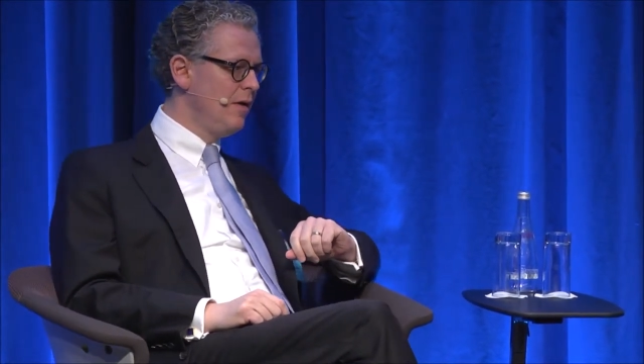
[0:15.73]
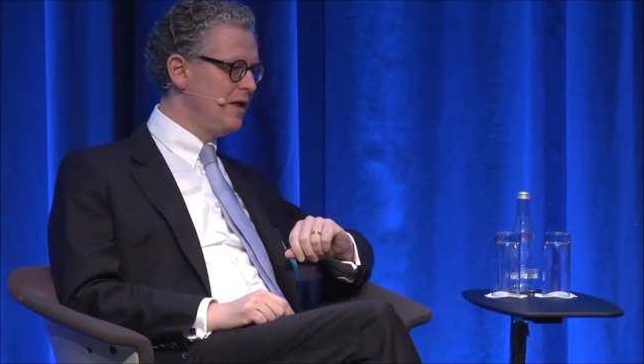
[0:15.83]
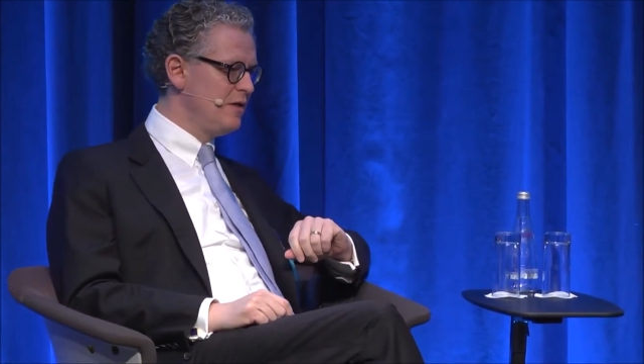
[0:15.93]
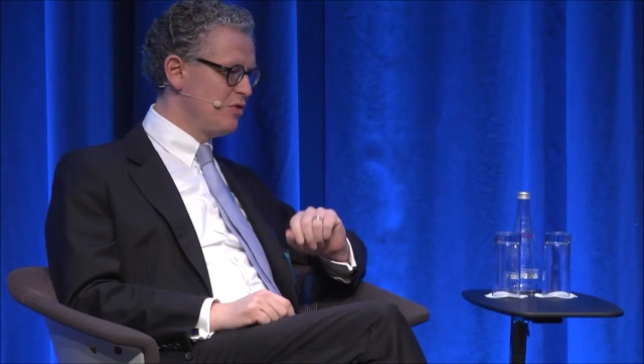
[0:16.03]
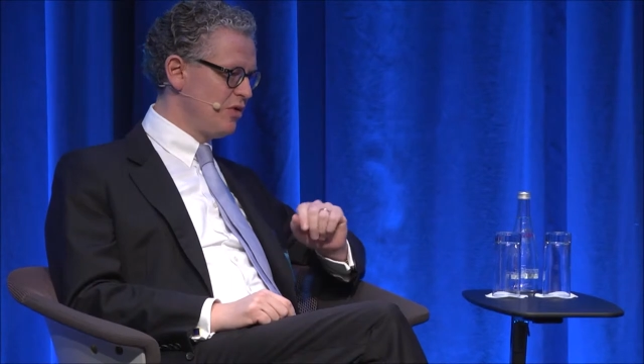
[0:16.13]

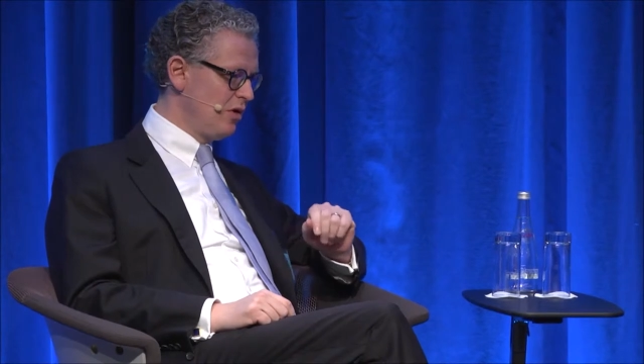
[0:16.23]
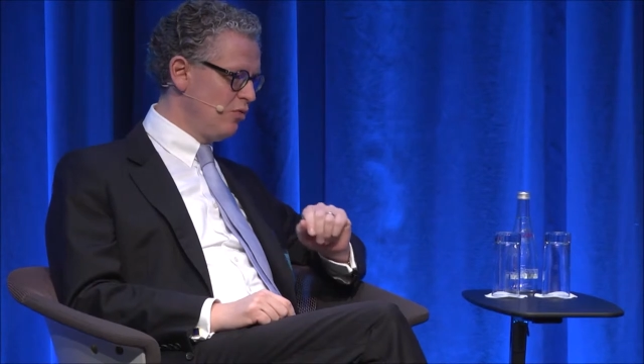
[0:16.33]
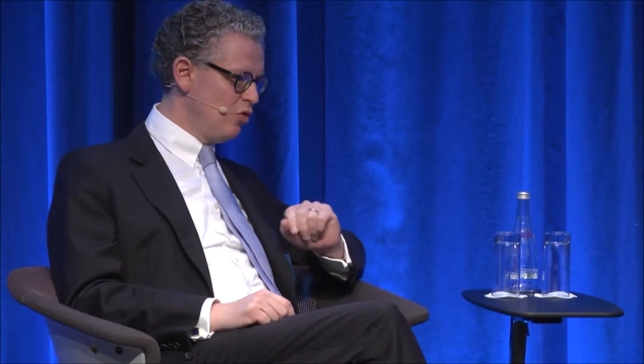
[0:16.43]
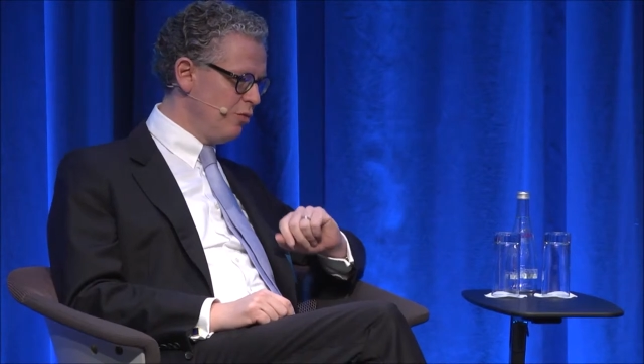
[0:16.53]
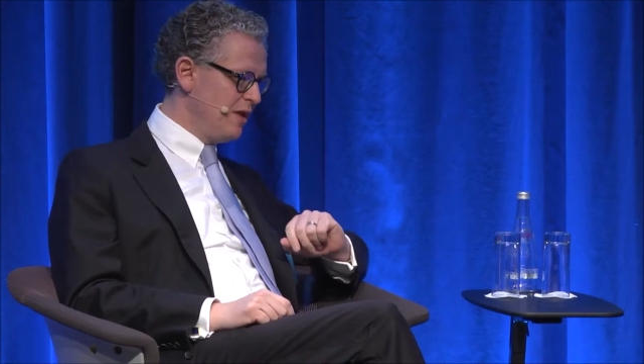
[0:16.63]
insbesondere
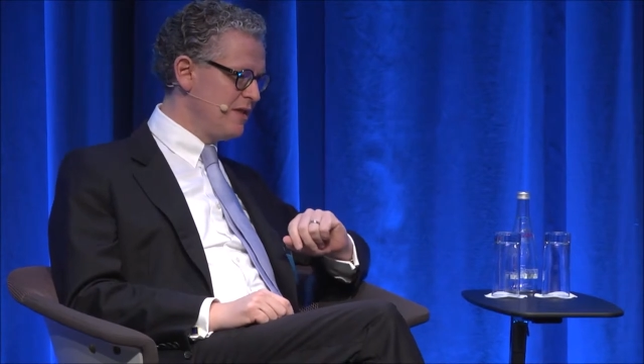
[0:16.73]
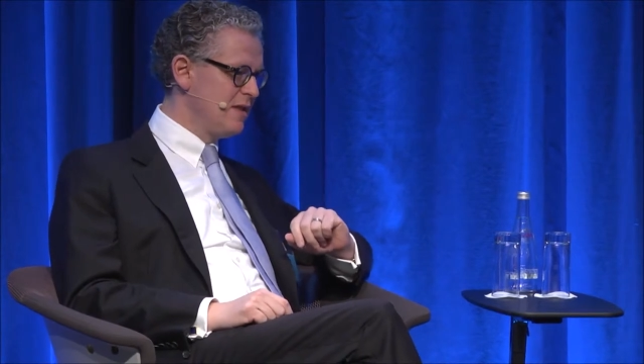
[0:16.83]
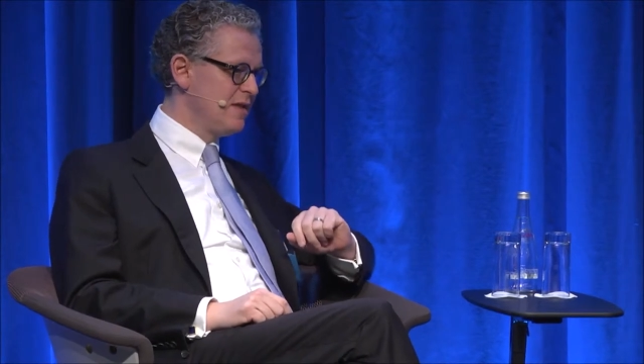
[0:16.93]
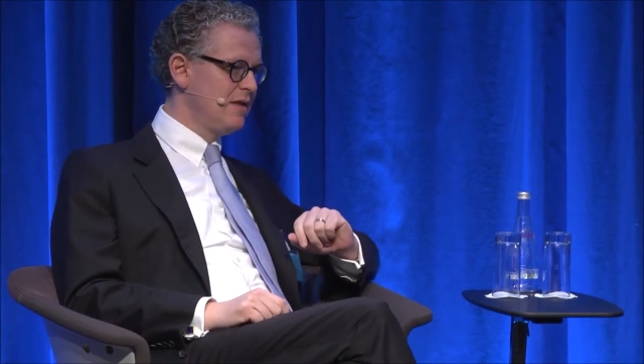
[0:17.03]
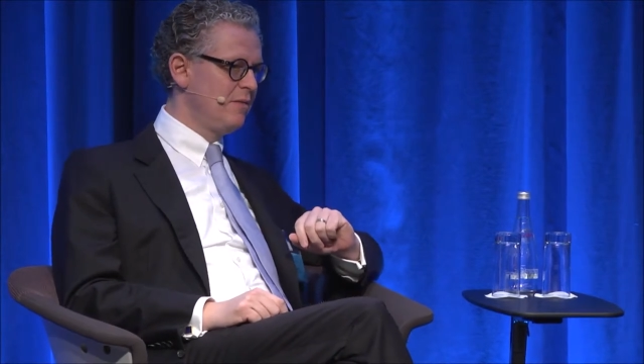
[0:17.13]
im
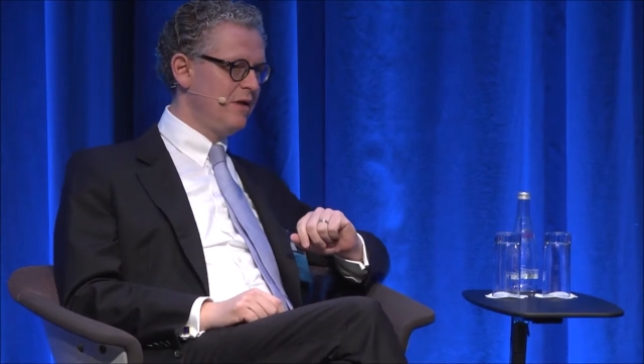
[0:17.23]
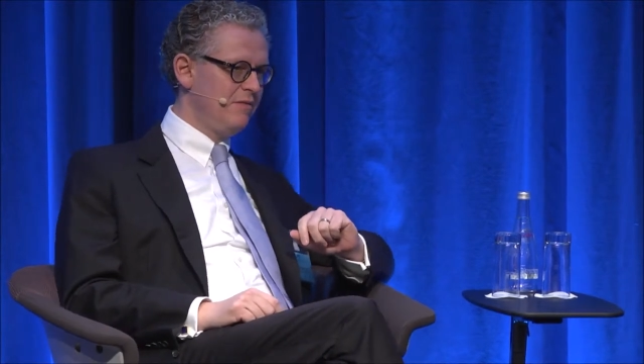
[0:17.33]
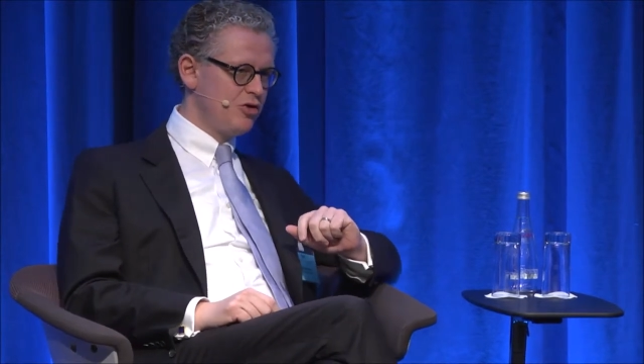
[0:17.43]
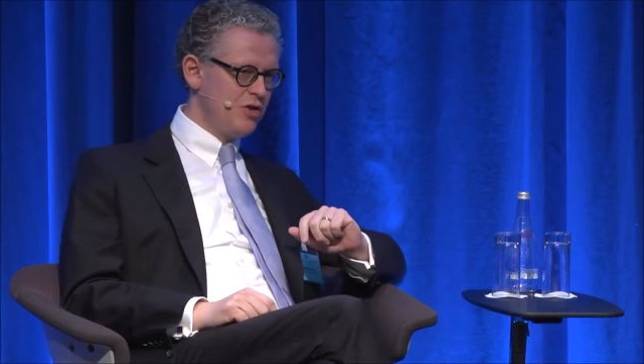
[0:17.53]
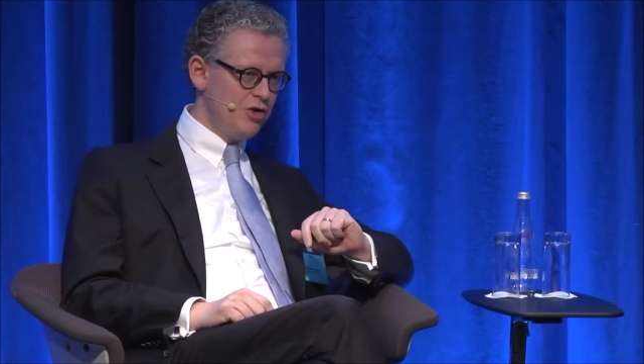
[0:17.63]
hochpreisigen
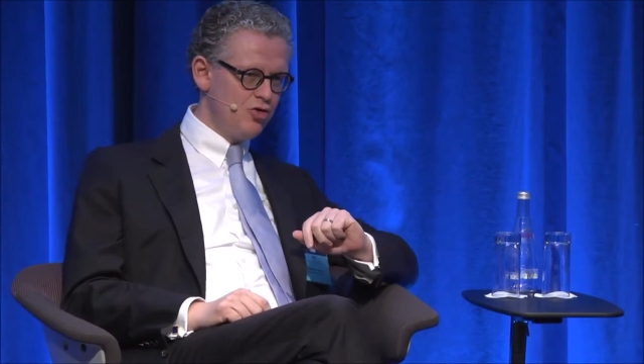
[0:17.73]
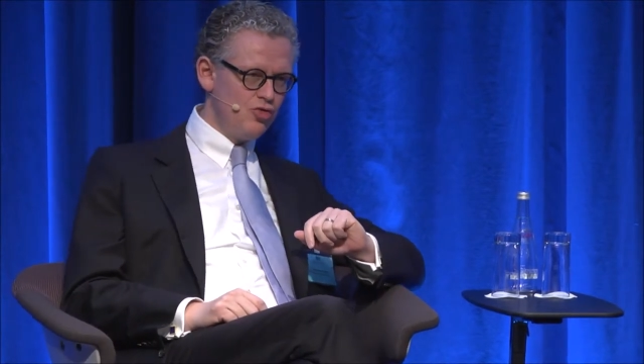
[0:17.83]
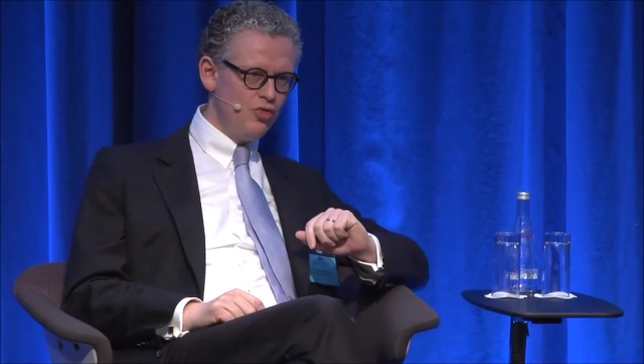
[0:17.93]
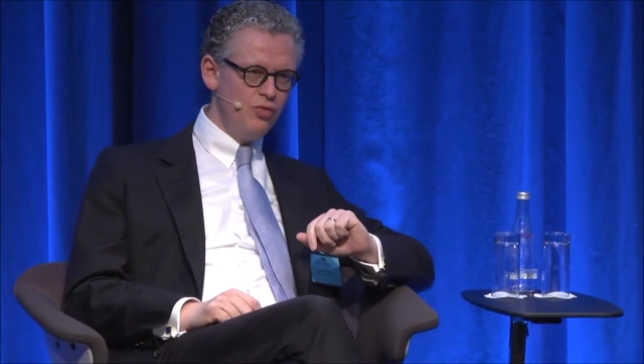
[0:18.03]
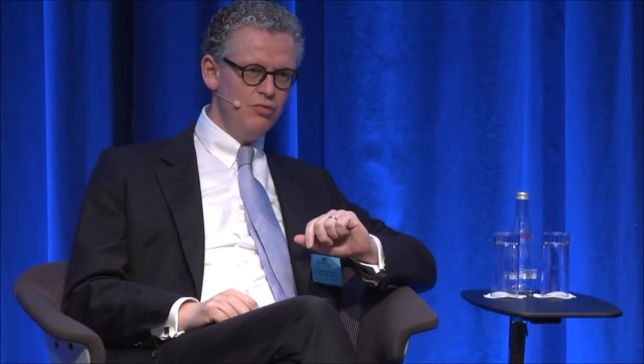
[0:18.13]
Segment, wahrscheinlich
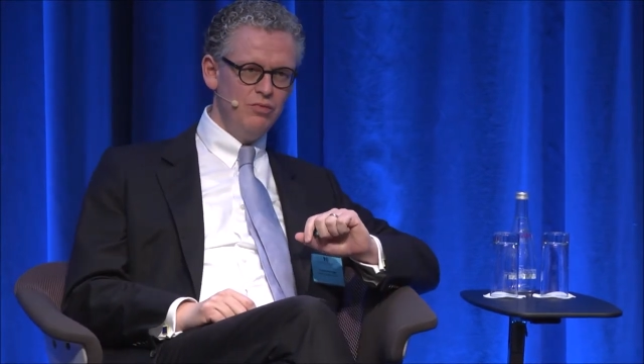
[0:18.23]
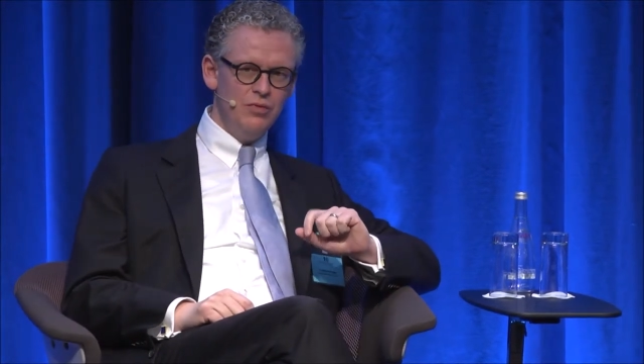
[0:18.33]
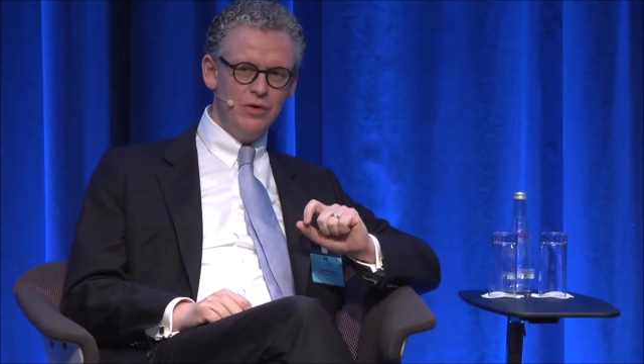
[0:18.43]
schon